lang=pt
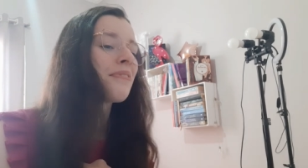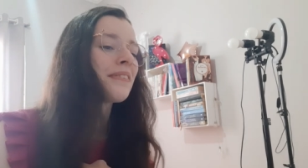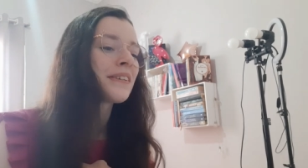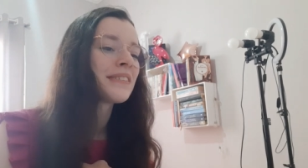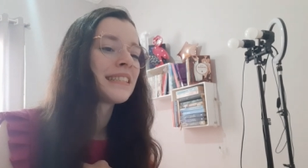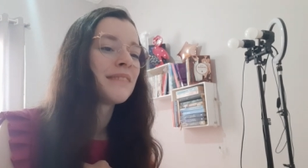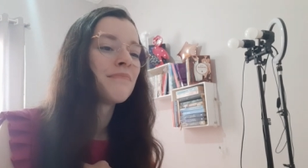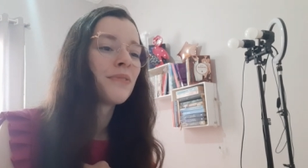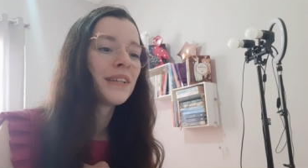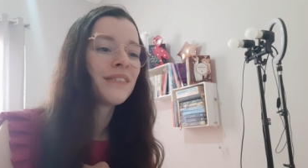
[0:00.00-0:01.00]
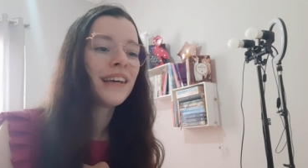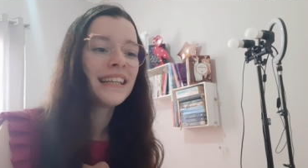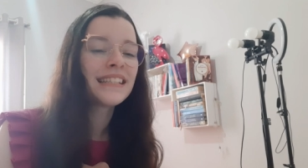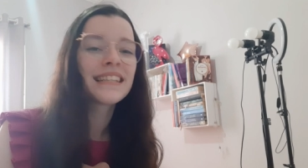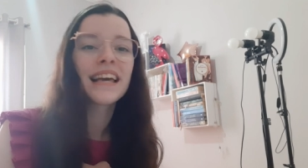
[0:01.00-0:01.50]
Então, assim, muito
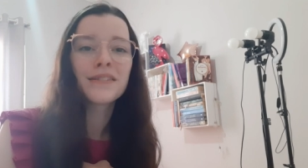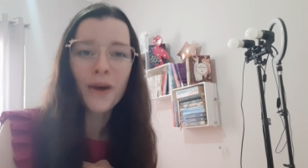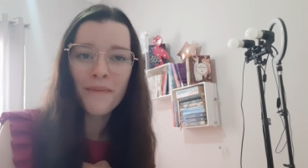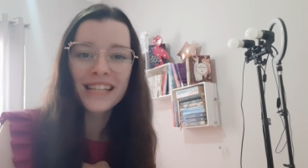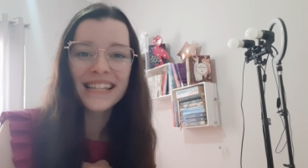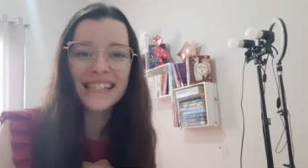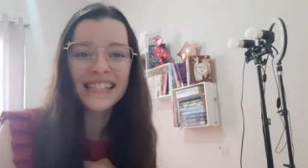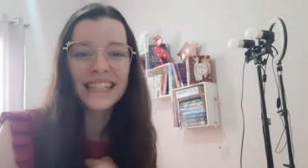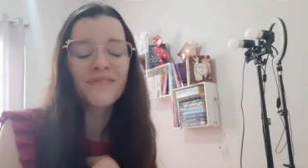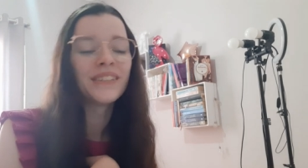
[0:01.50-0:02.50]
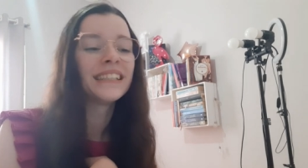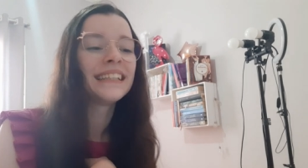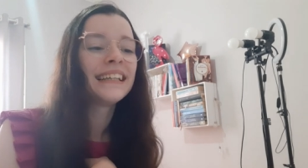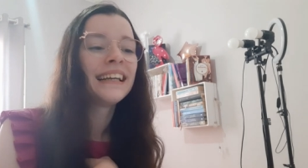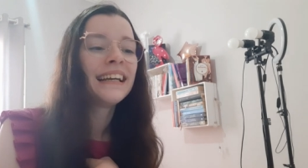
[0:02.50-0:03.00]
feliz que é só mais essa
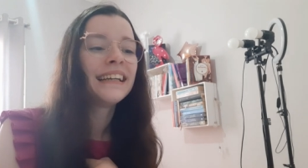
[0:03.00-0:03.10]
semana.